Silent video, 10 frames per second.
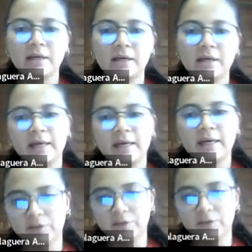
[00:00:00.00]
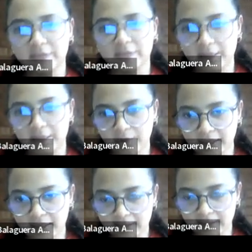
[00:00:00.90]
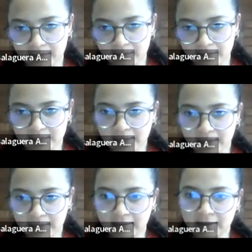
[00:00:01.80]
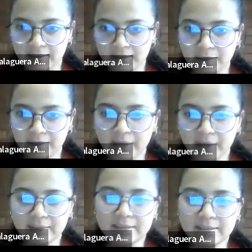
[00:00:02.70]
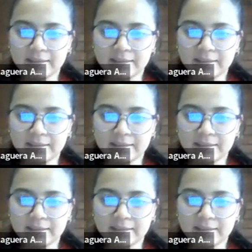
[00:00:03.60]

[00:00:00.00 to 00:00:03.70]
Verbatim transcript: eh, trocear la unidad en la misma cantidad de partes y